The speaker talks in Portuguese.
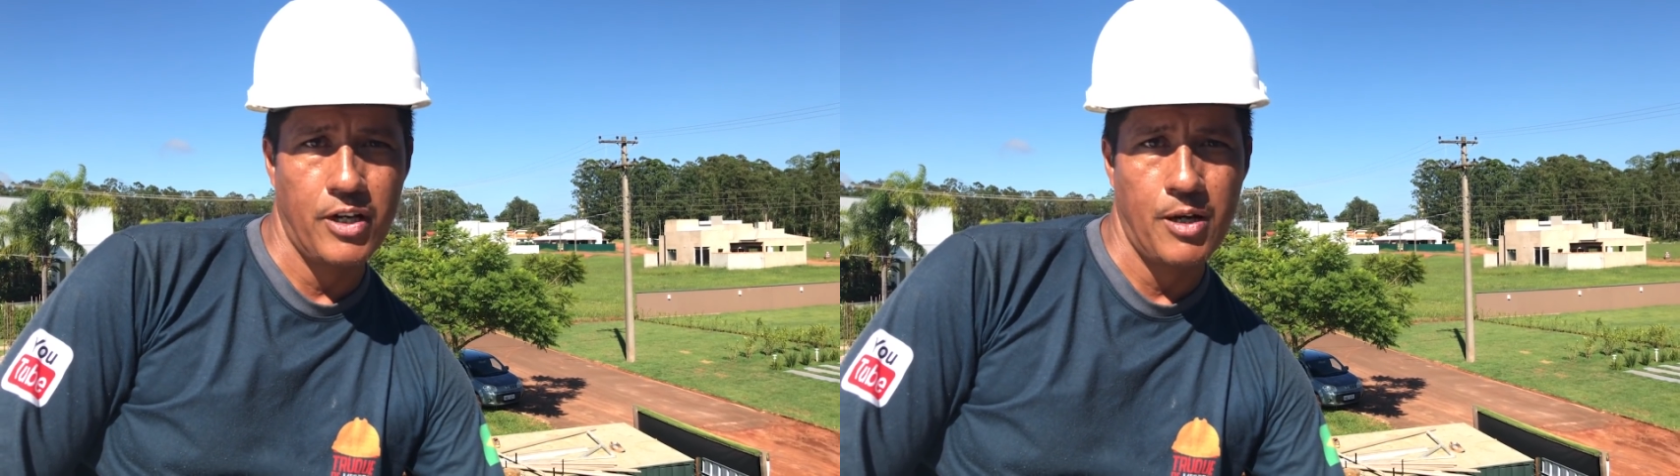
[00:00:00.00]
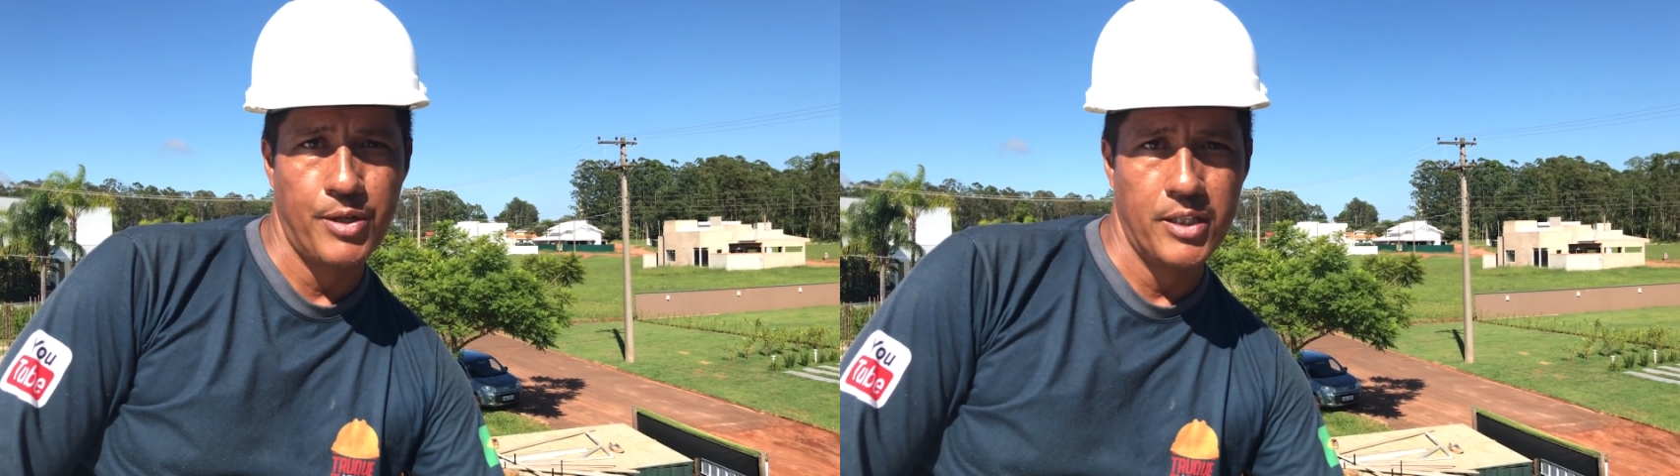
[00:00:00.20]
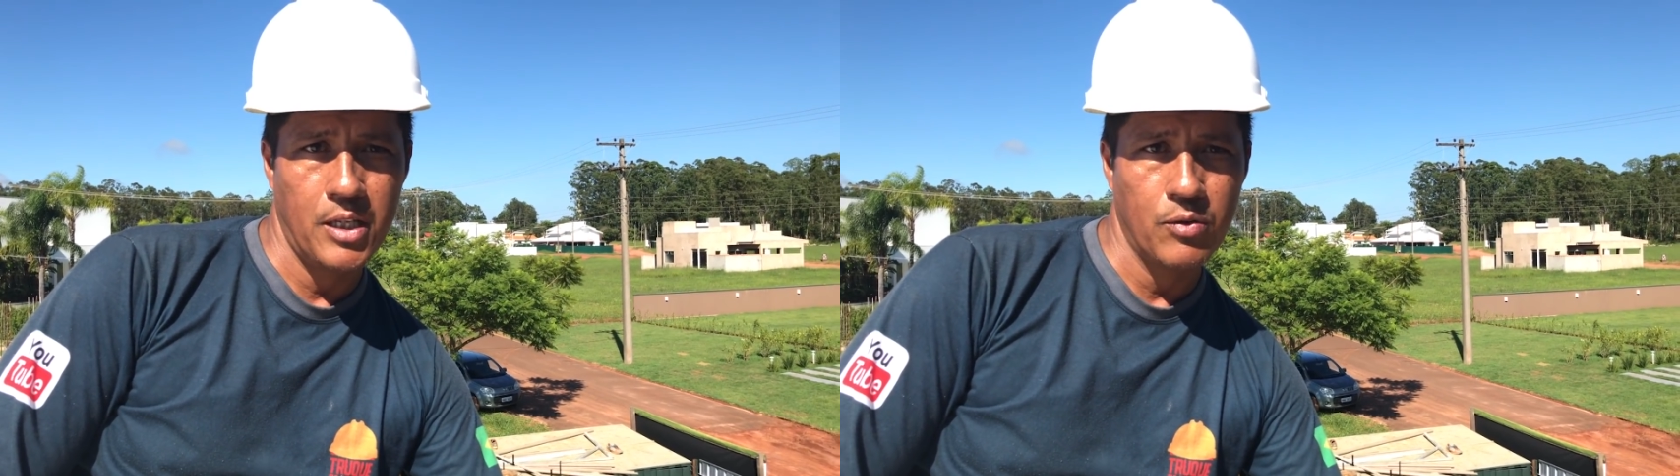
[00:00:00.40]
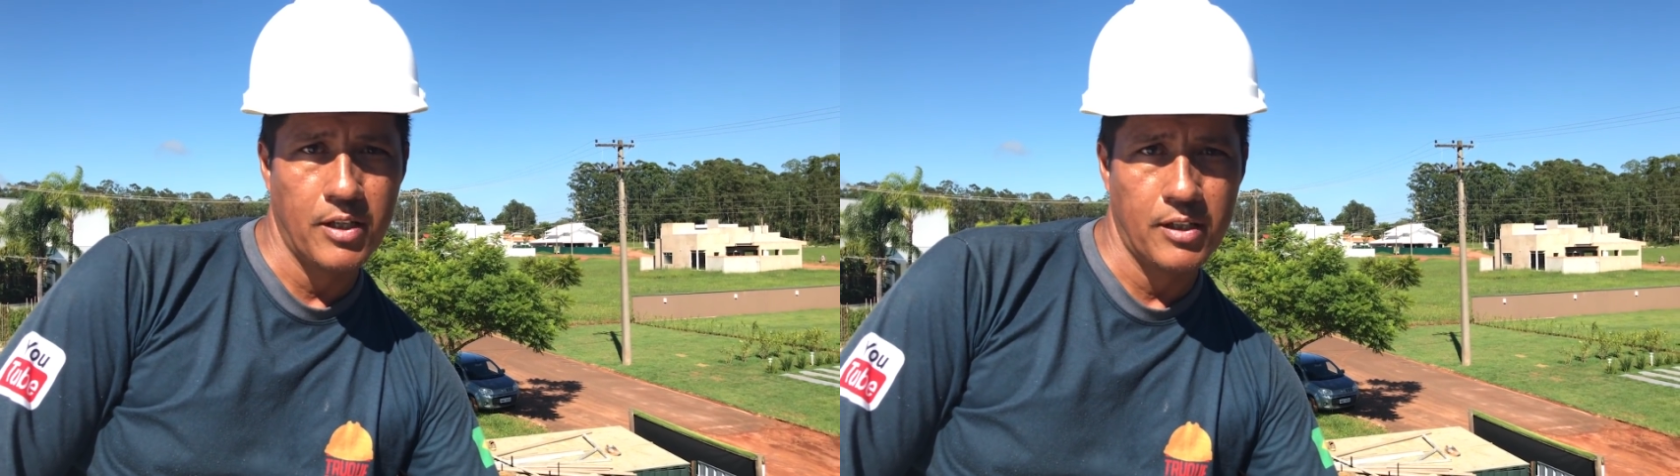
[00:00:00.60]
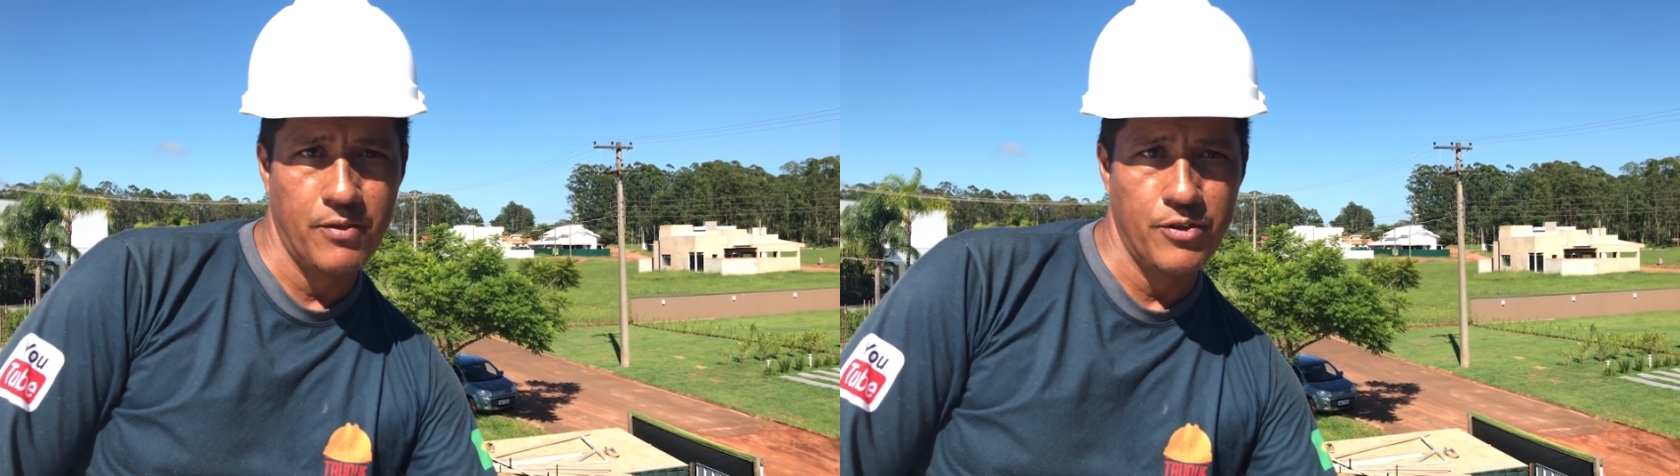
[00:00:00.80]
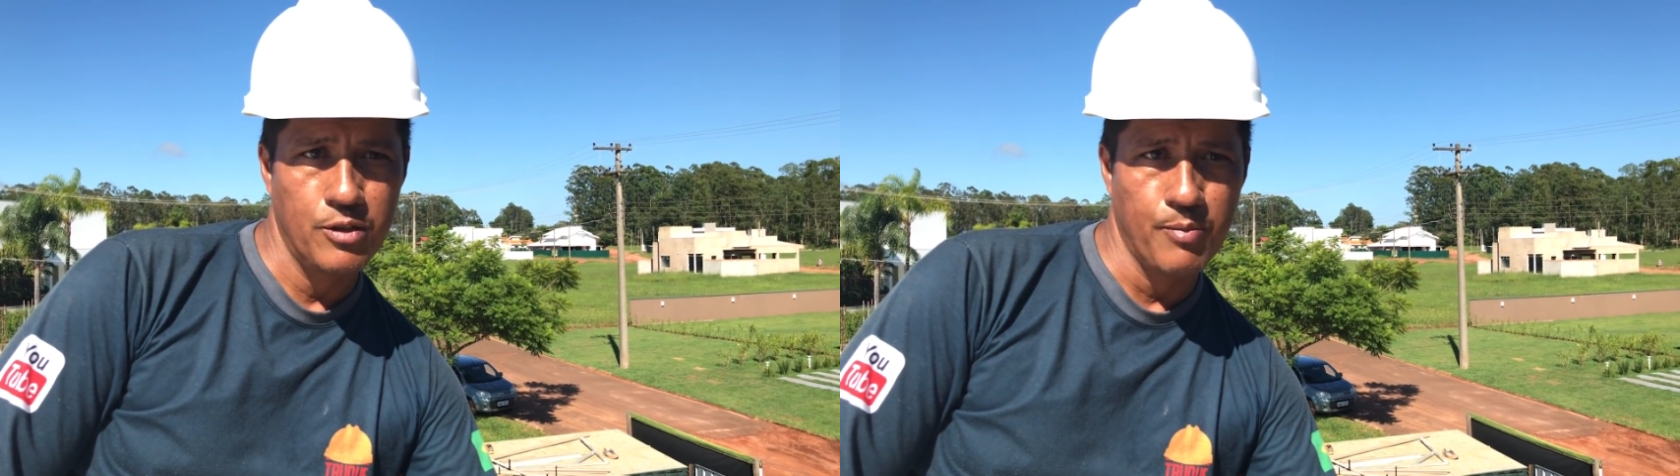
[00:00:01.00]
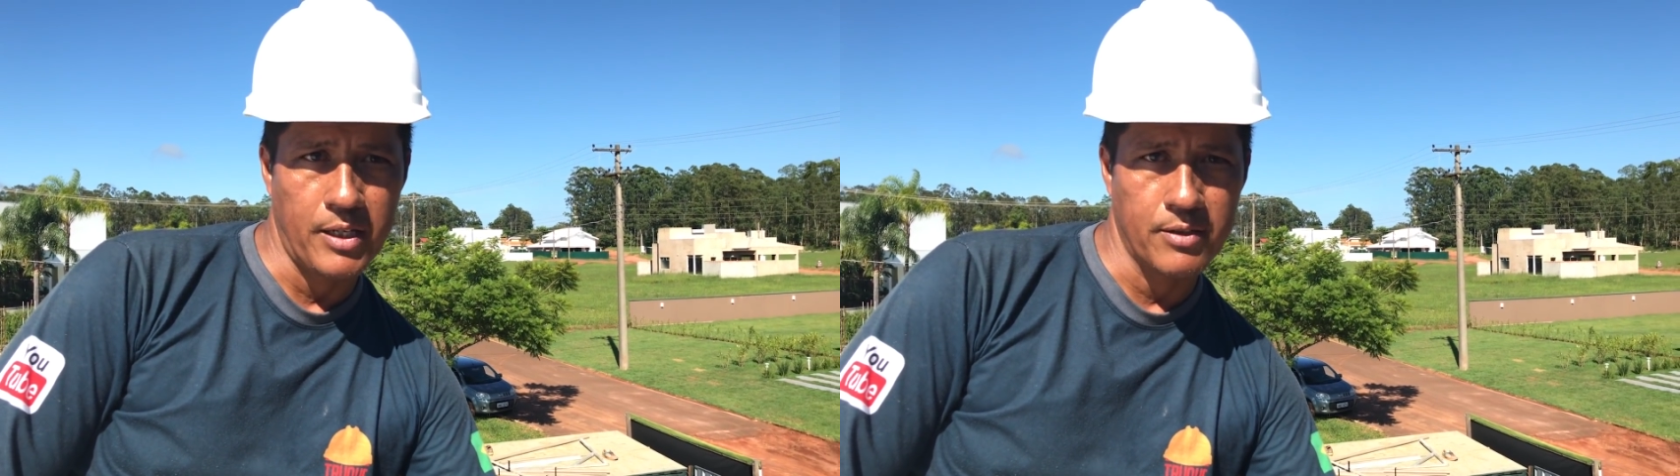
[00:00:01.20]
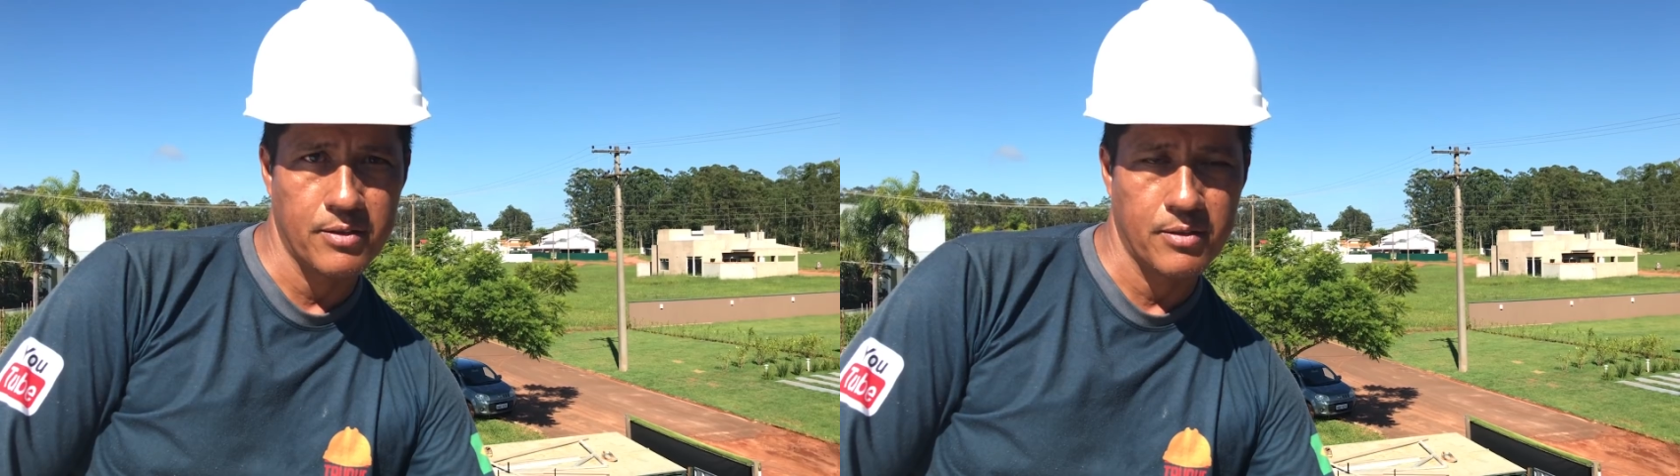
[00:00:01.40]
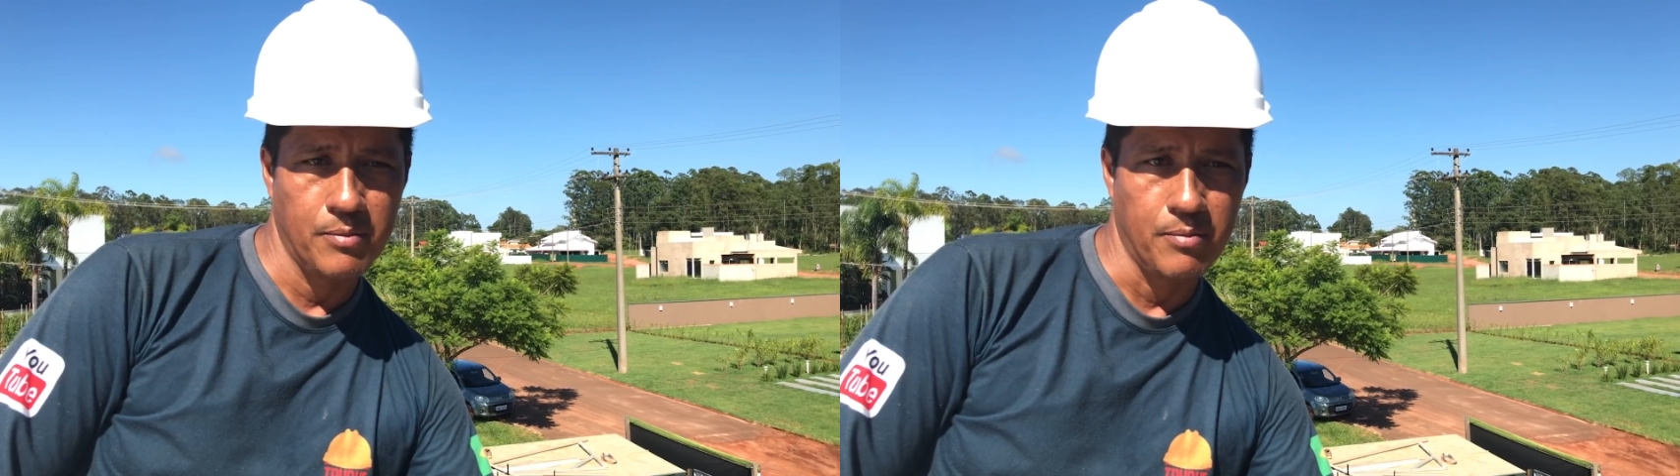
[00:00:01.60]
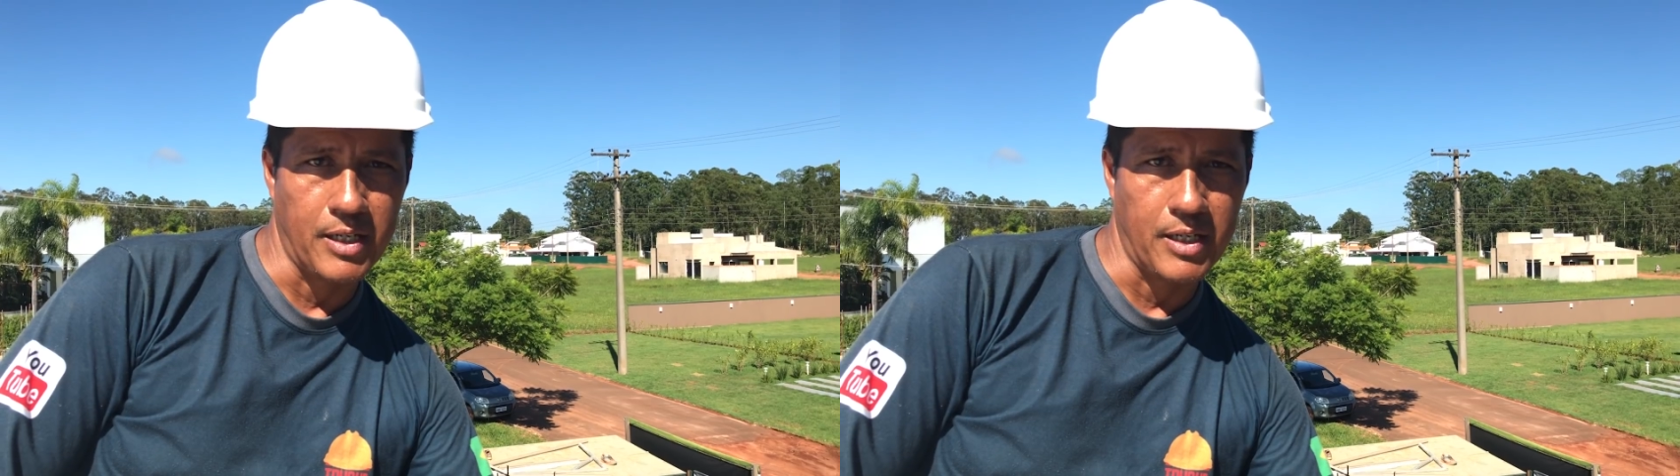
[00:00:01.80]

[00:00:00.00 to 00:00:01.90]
vai aprendendo cada vez mais.